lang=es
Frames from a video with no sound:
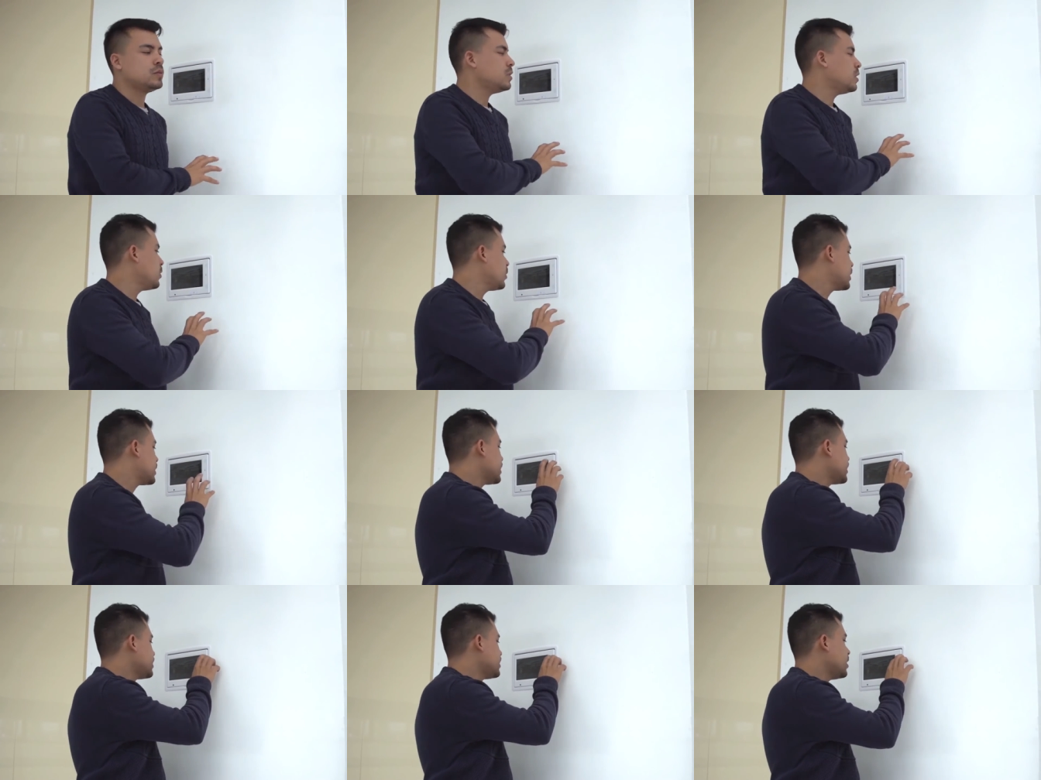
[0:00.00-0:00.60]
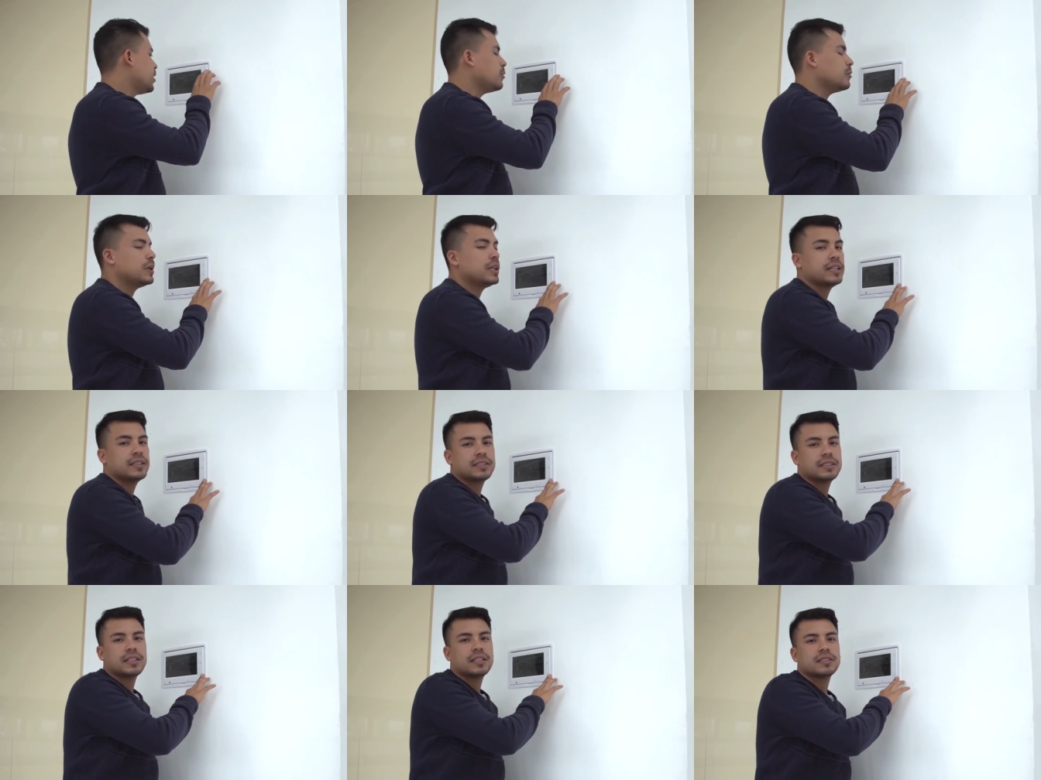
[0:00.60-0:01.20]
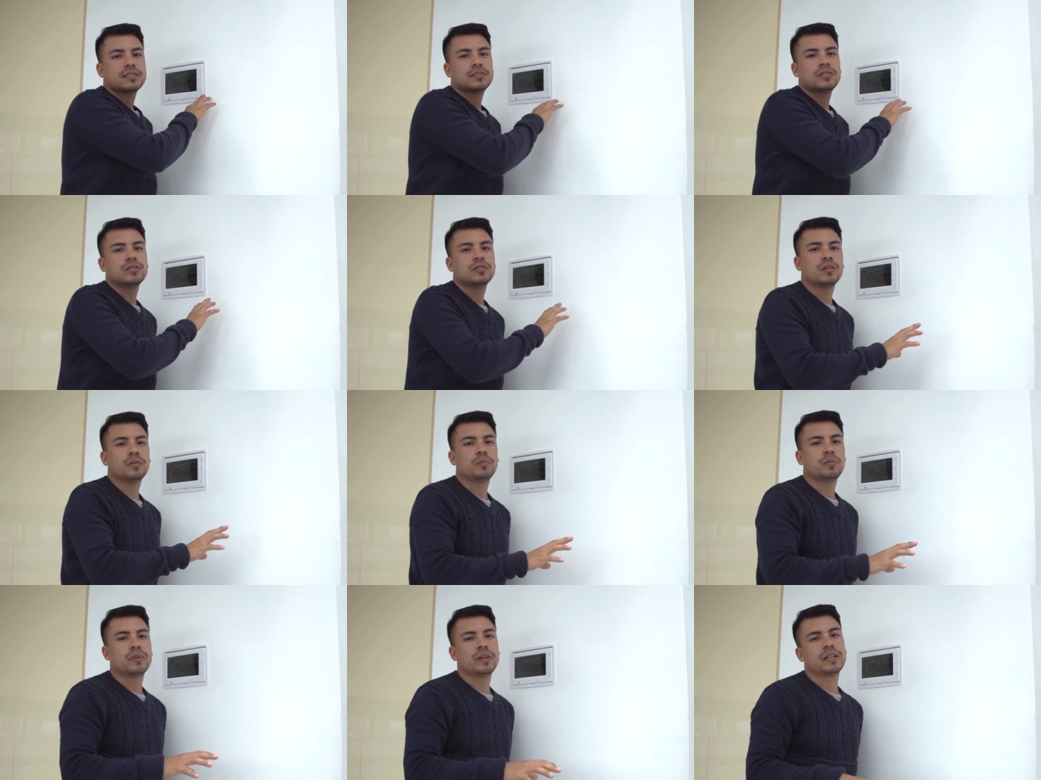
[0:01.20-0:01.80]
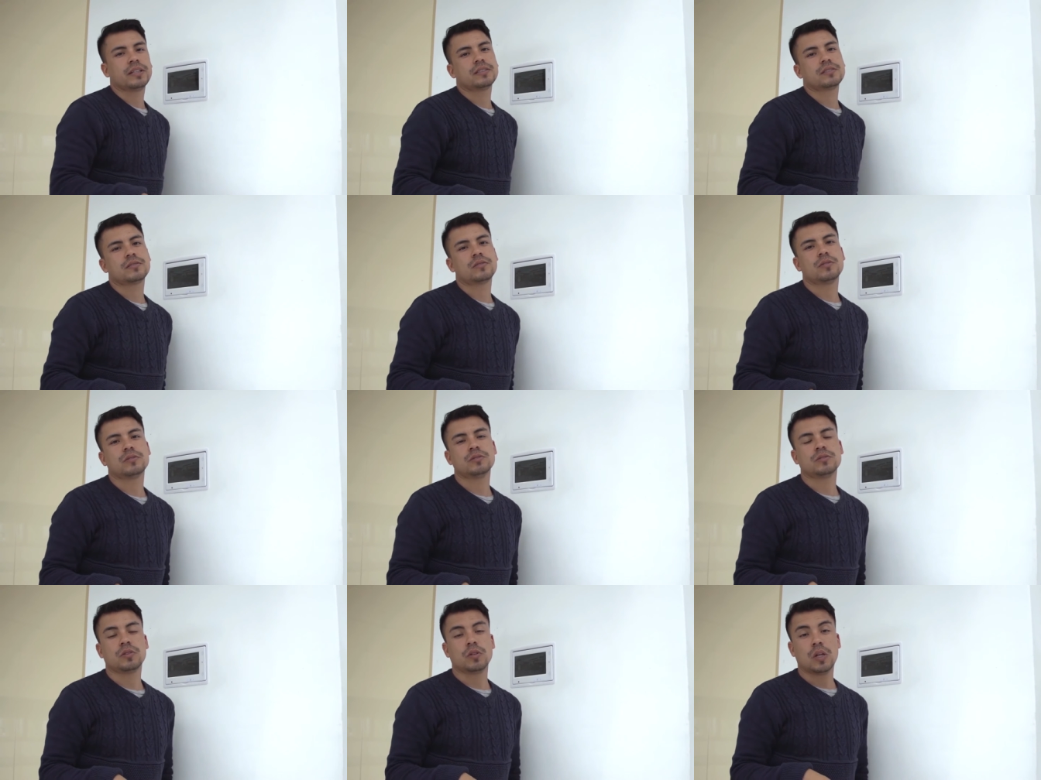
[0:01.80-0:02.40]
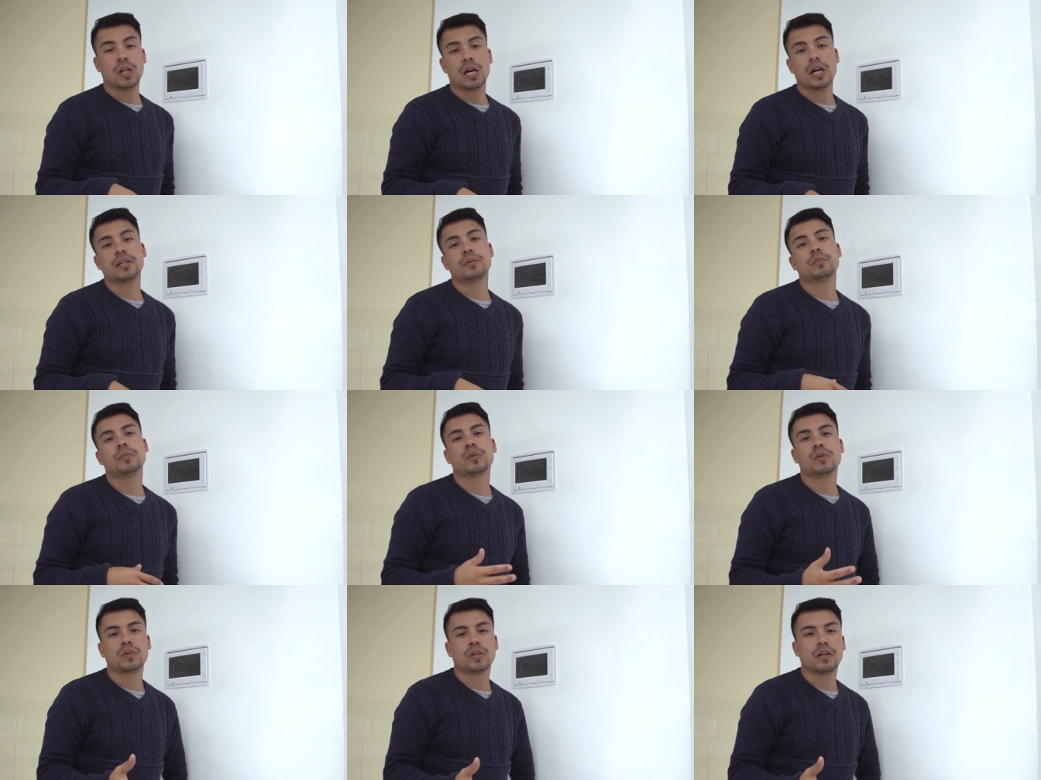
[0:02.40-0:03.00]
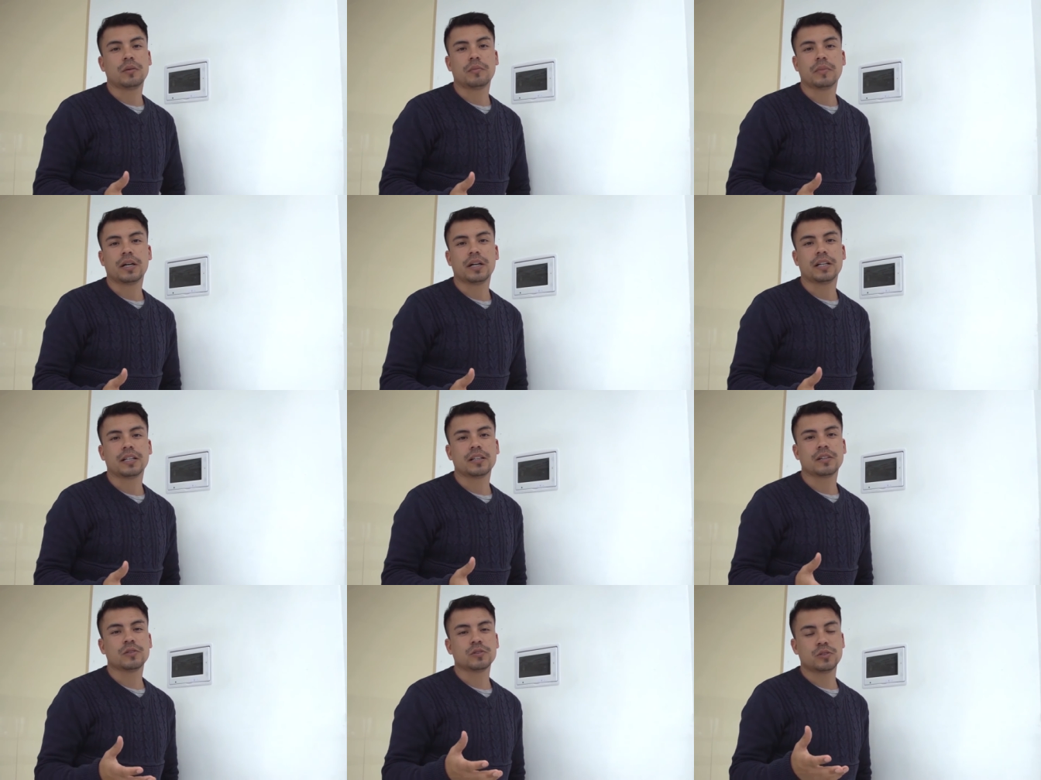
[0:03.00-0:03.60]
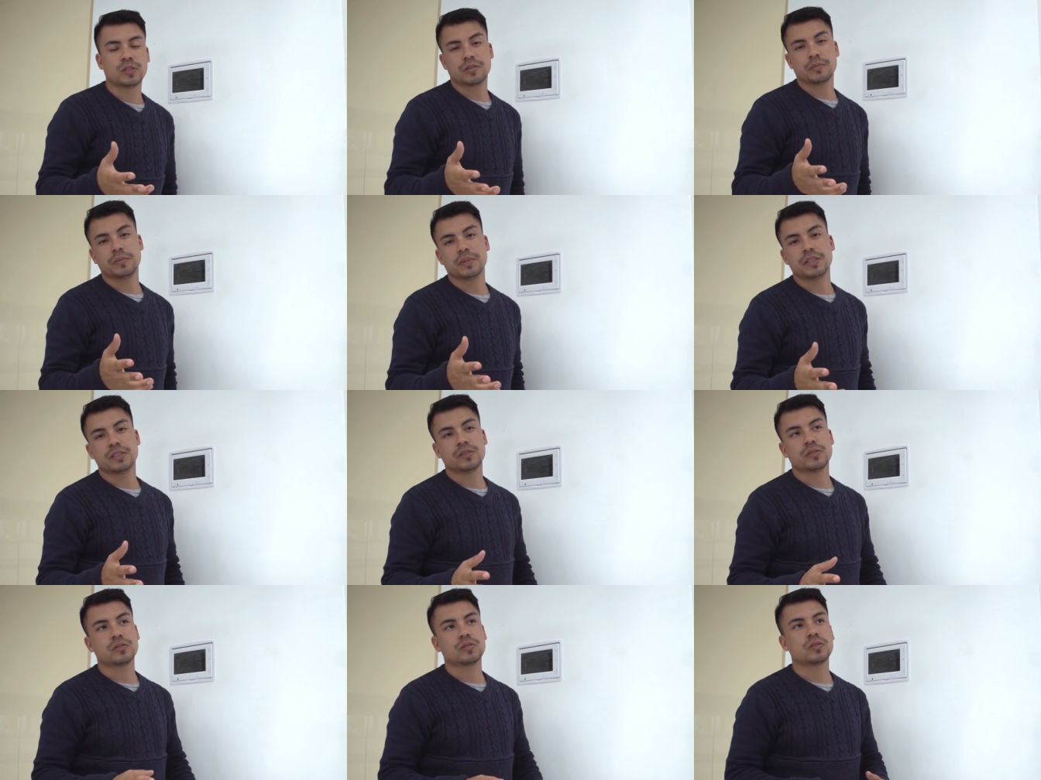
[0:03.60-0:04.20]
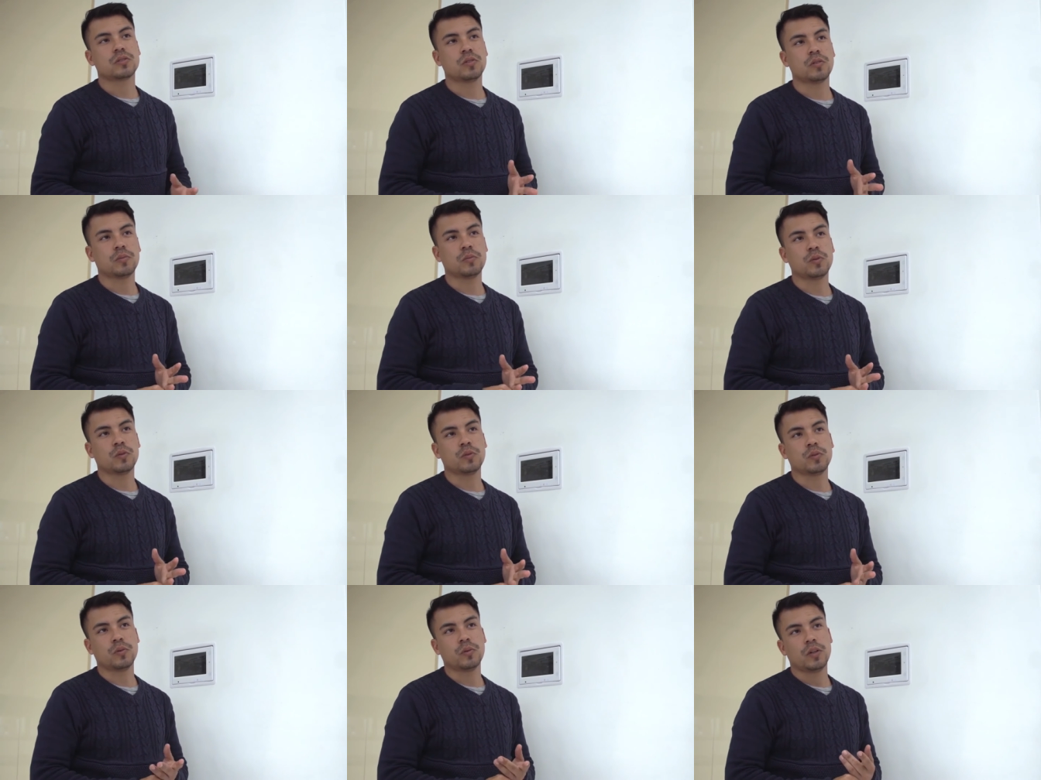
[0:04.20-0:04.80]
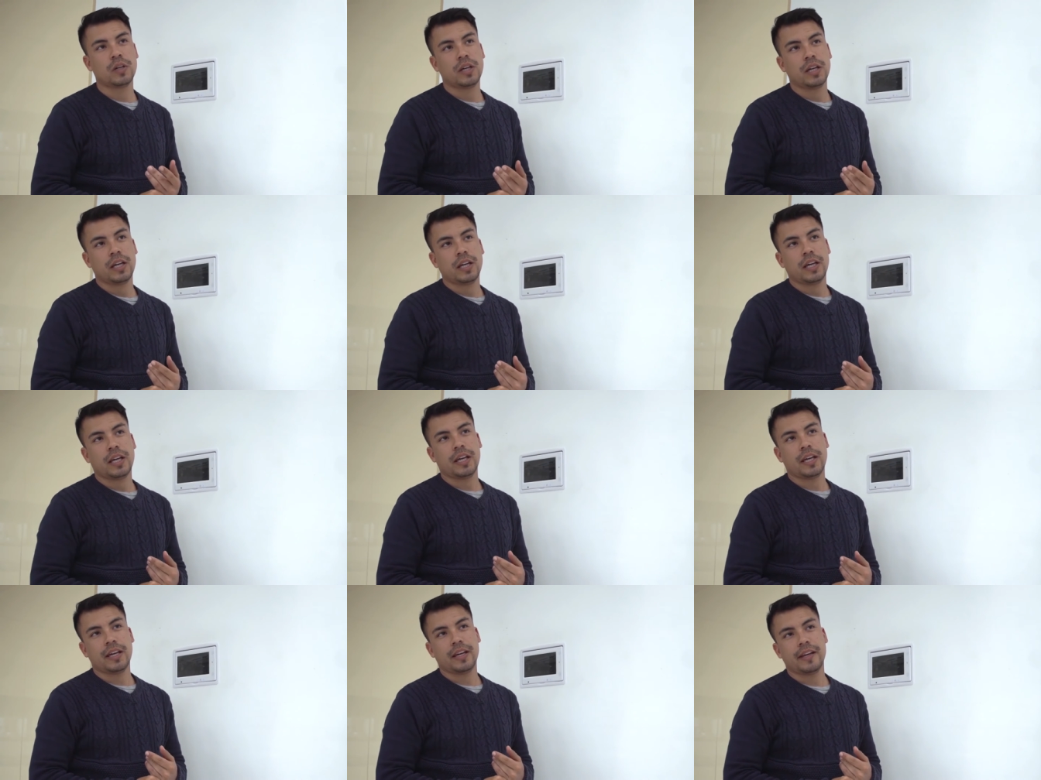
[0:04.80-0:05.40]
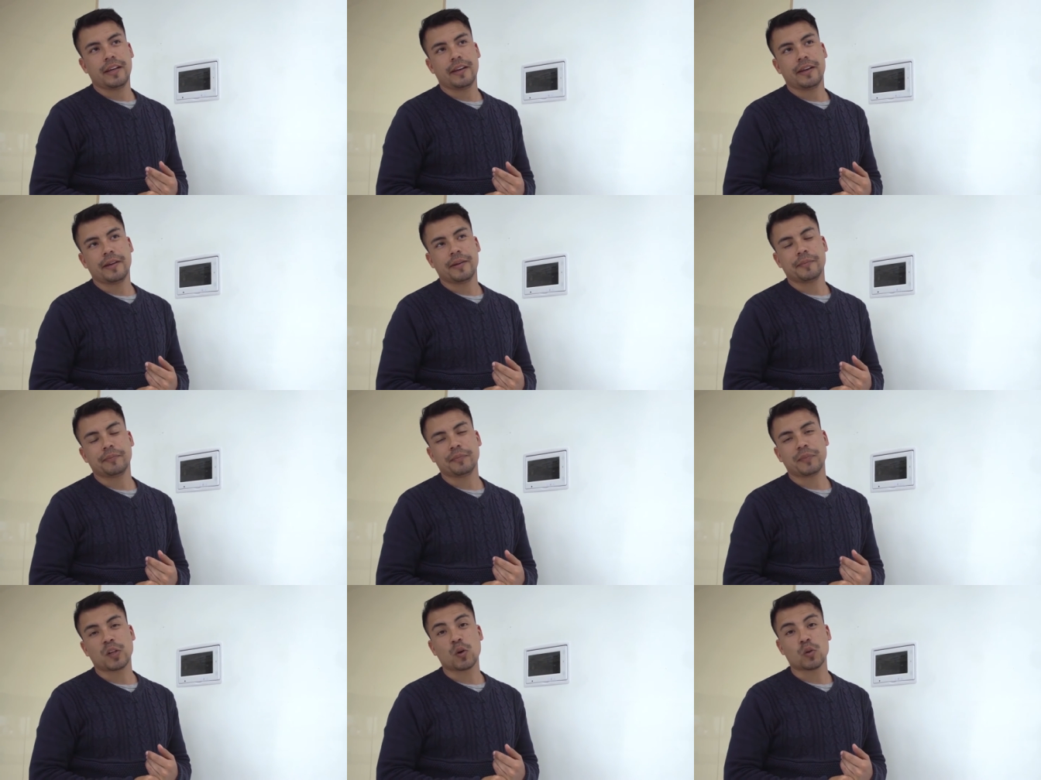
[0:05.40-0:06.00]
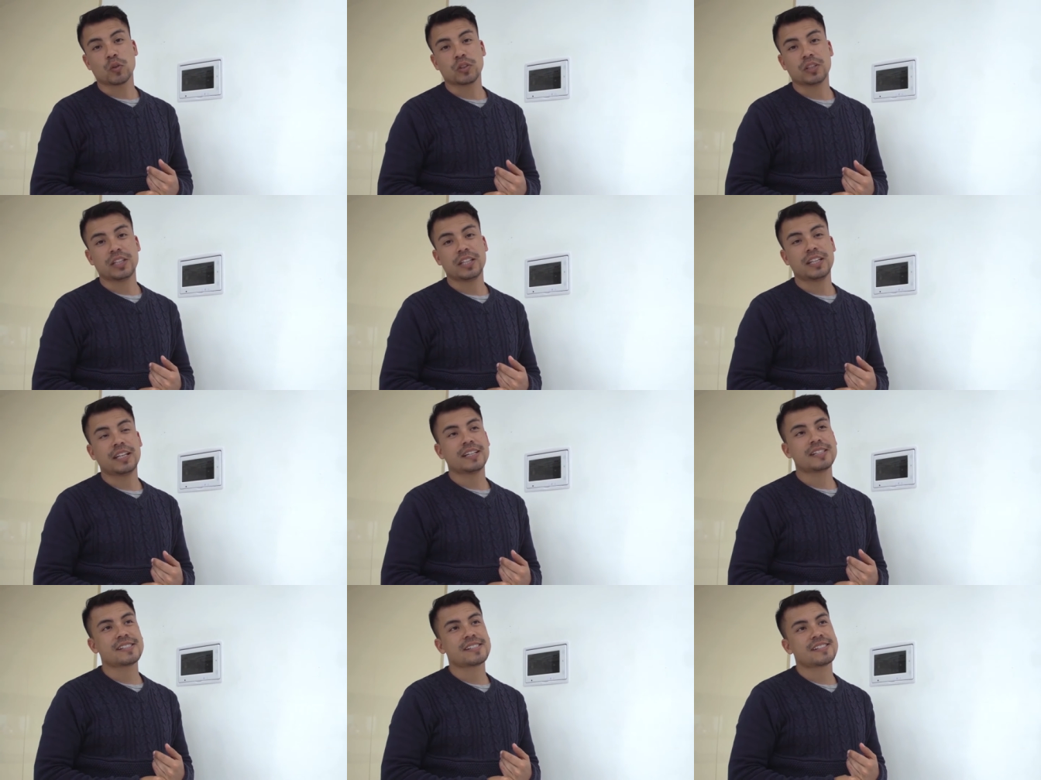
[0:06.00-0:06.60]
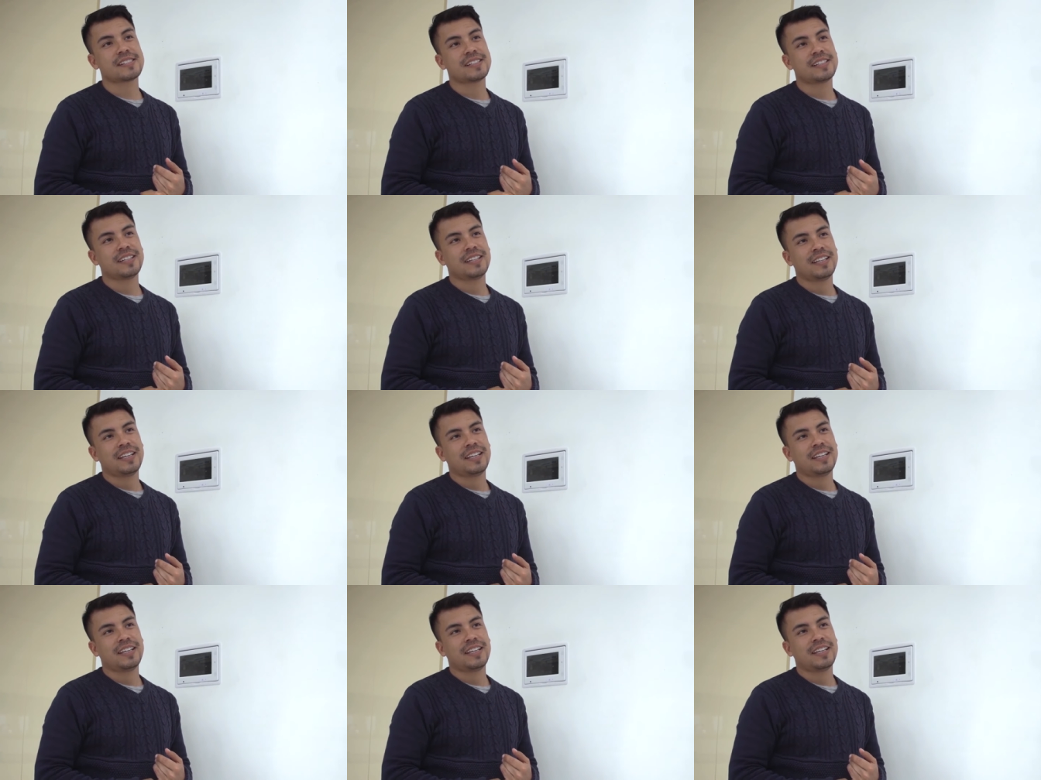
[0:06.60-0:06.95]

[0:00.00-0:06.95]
diversas tabletas donde puedes controlar y programar los servicios como eh, cortinas,